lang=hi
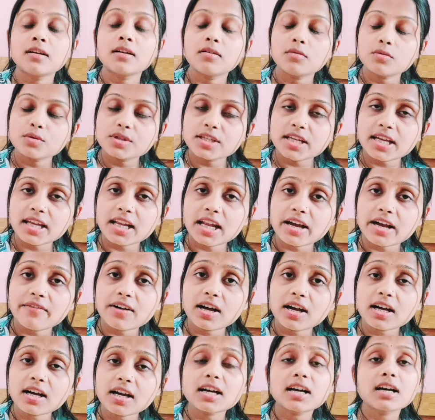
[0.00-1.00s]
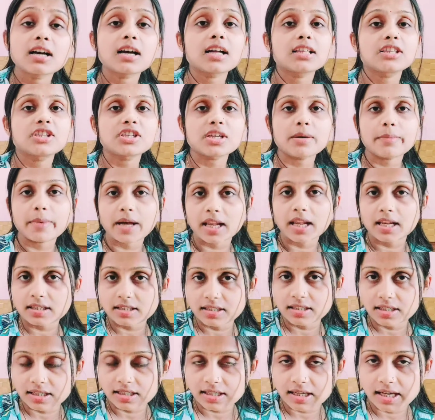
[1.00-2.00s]
उसके अलावा कच्चा पालक
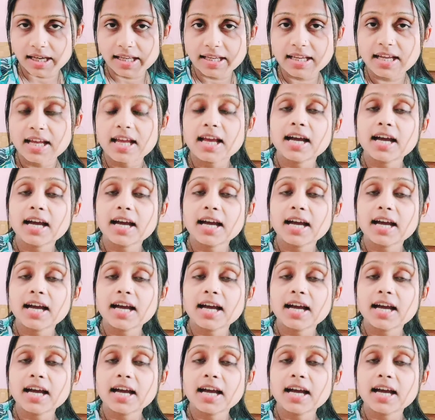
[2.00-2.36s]
ना खाएं